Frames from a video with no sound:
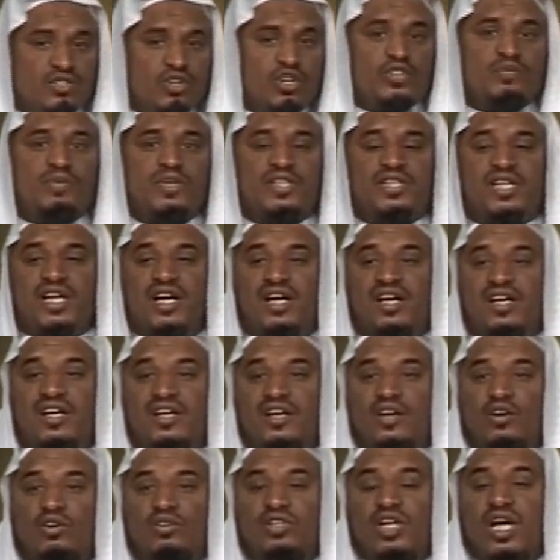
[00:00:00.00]
زوج بنته
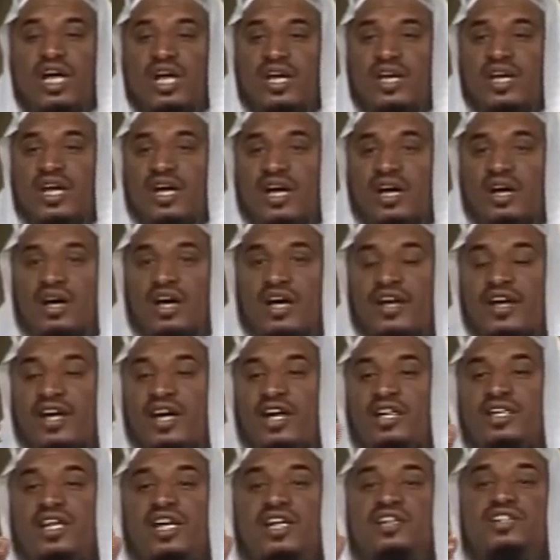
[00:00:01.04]
ودخلنا انا
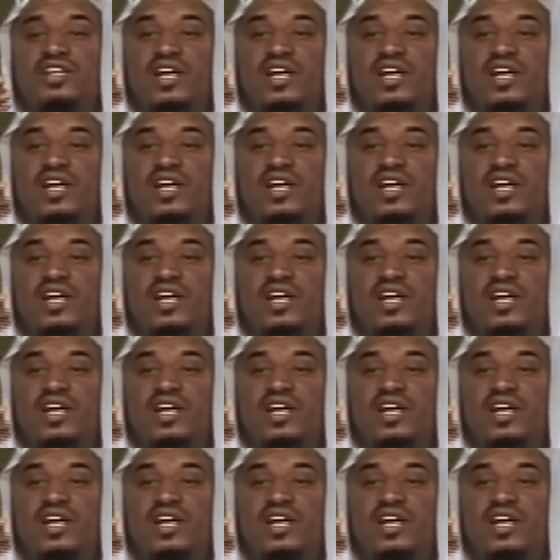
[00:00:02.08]
قلت له